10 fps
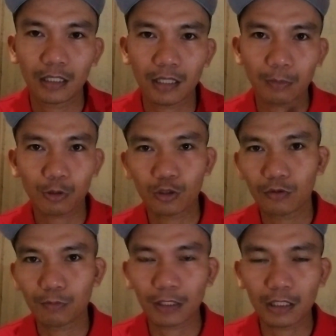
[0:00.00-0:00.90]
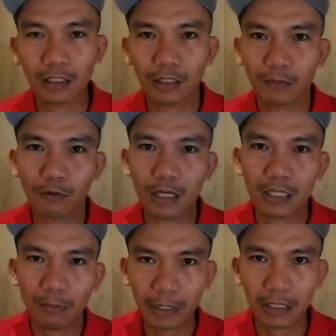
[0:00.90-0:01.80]
Tapos yung pagdating ng
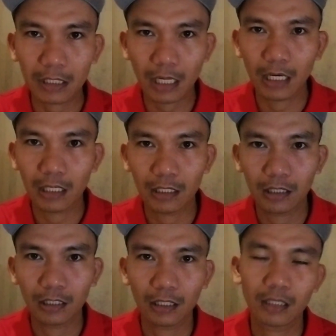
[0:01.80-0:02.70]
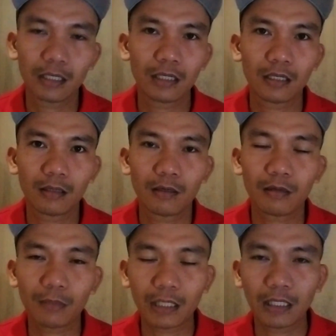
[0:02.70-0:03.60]
kinabukasan, pandesal
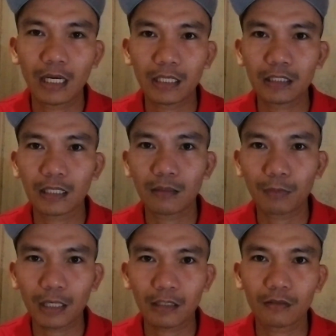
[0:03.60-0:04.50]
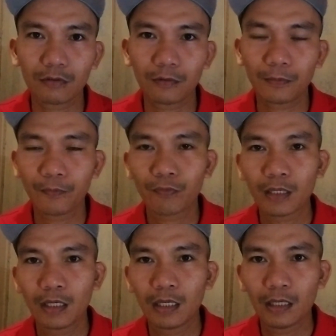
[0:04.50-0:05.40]
ang mangyayari niyan para yung
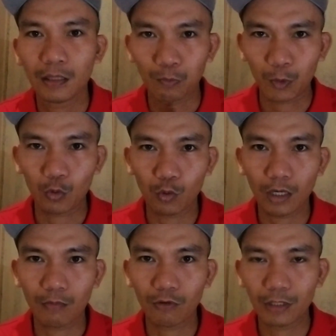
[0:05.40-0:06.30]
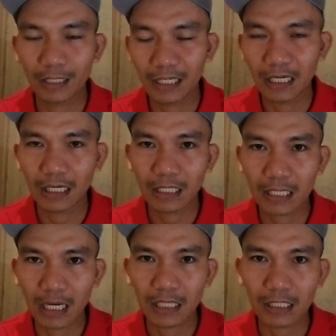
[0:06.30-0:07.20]
bituka mo hindi na
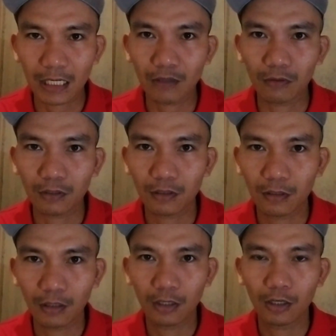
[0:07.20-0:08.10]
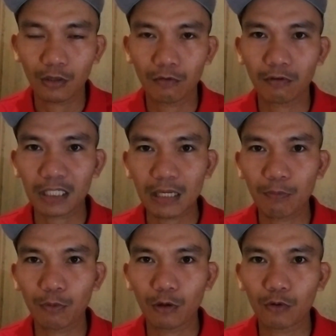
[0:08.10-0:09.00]
nasanay sa ganun kung
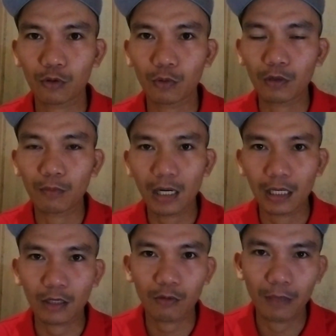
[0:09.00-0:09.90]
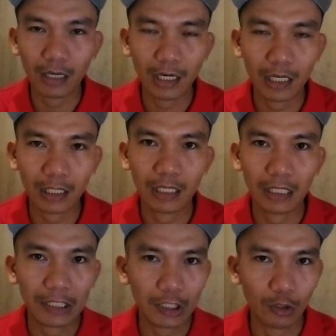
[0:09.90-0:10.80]
example tuwing umaga kumakain ka ng
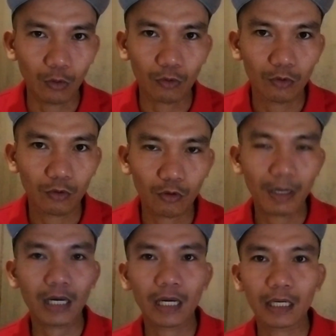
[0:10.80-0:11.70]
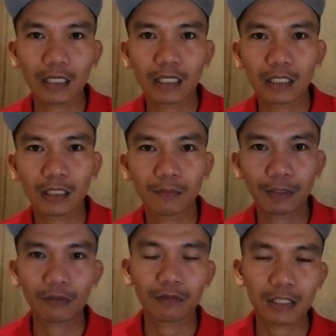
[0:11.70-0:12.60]
itlog kumakain ka ng
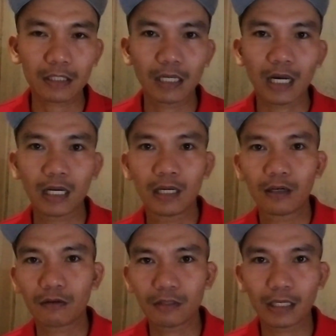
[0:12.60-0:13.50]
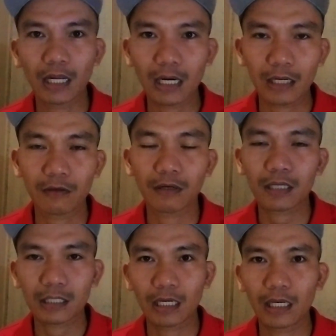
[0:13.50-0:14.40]
pritong isda or nilaga yung
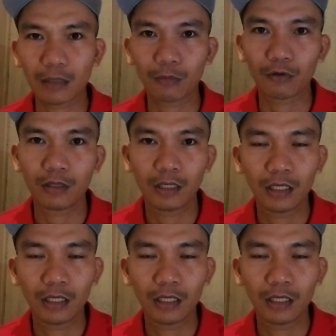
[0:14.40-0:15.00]
nakasanayan mo